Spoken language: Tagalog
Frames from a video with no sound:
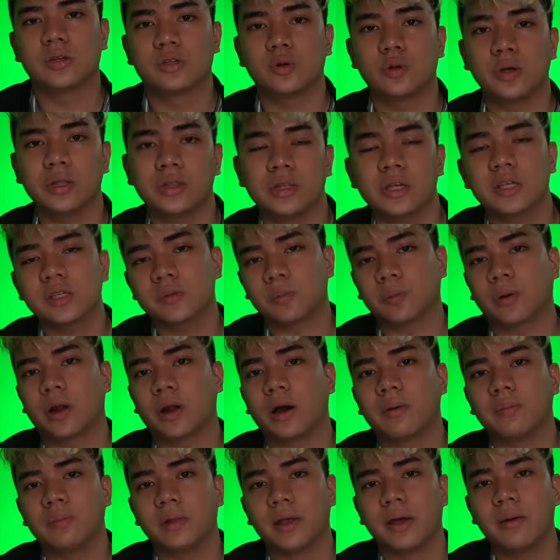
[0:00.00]
So in this
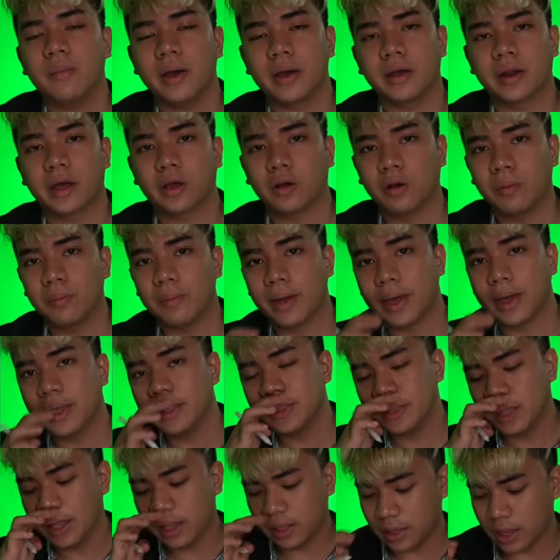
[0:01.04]
problem, I
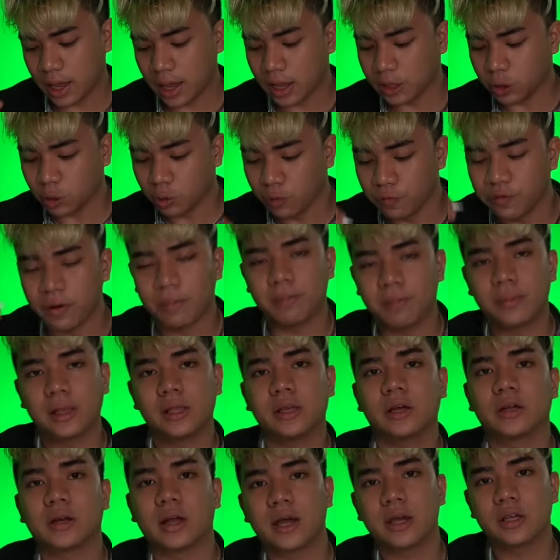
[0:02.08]
recommend na to
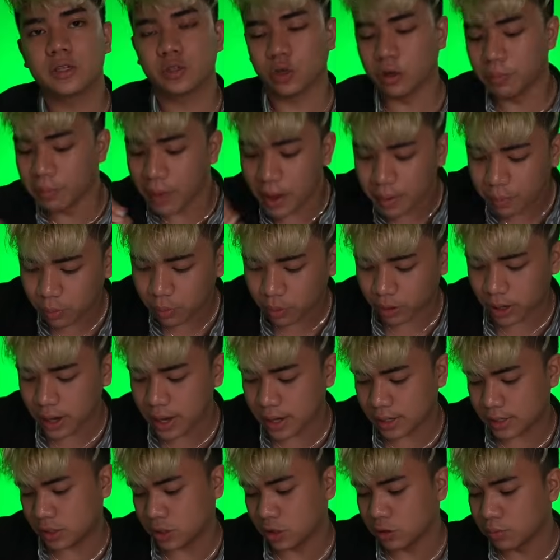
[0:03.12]
familiarize or
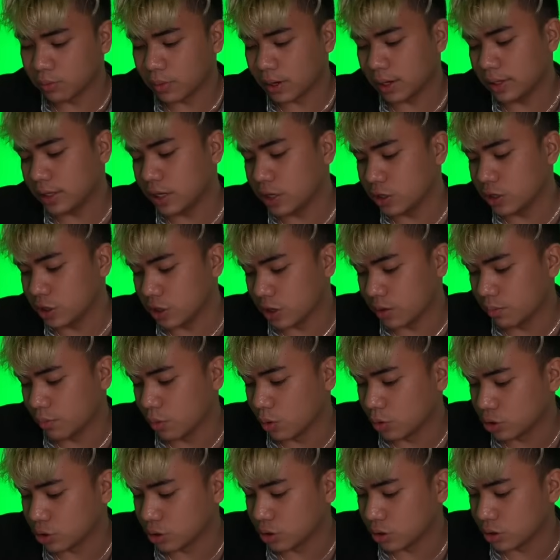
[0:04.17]
memorize yung mga linear
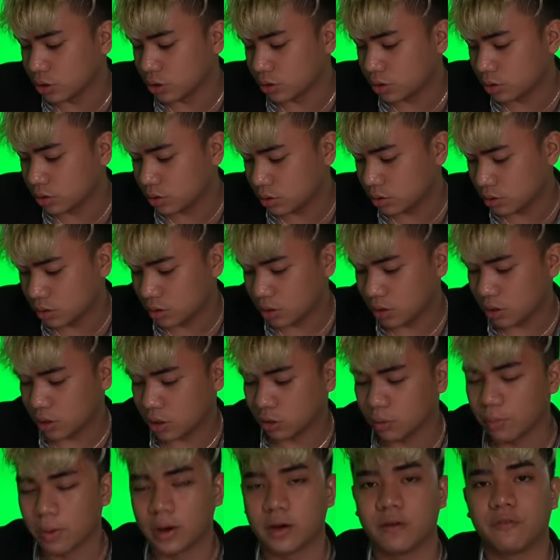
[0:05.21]
motion,
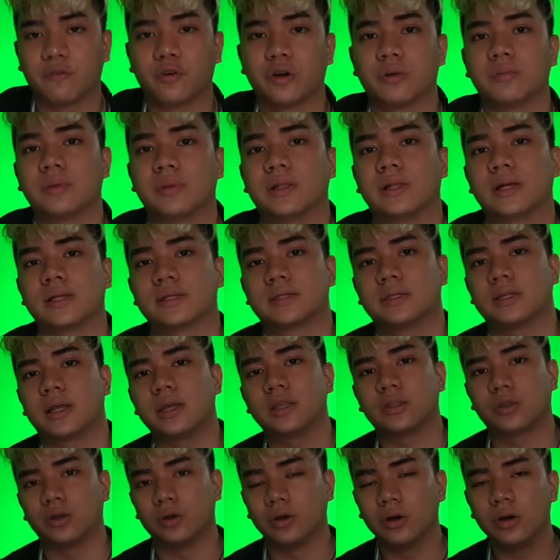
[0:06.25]
itong mga formulas
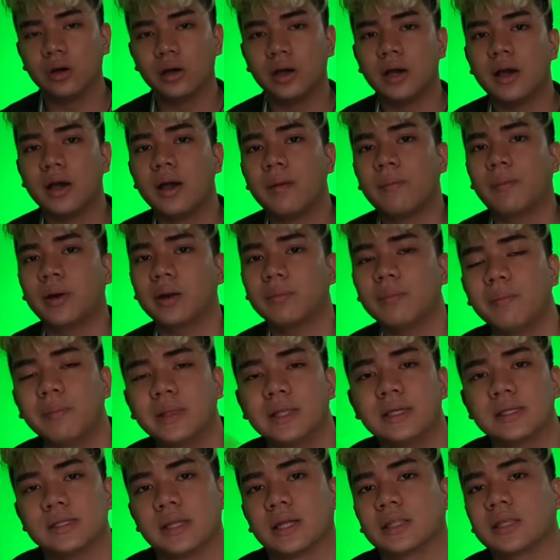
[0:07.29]
na ito, para
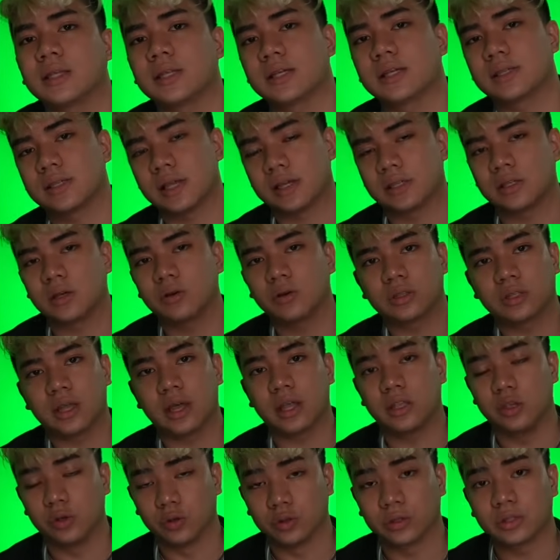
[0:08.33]
mabilis natin
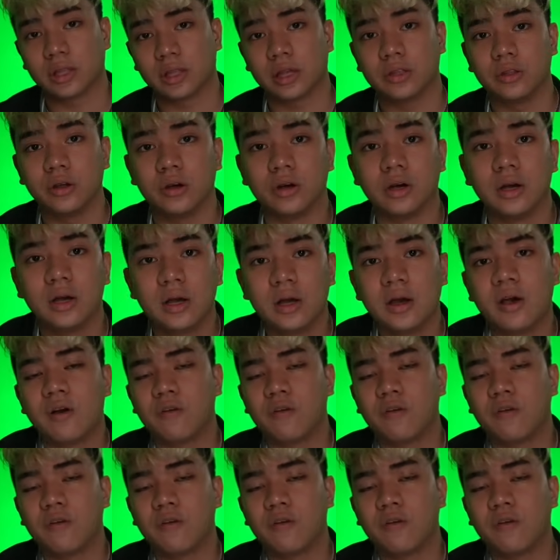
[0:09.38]
nasasagutan yung tanong.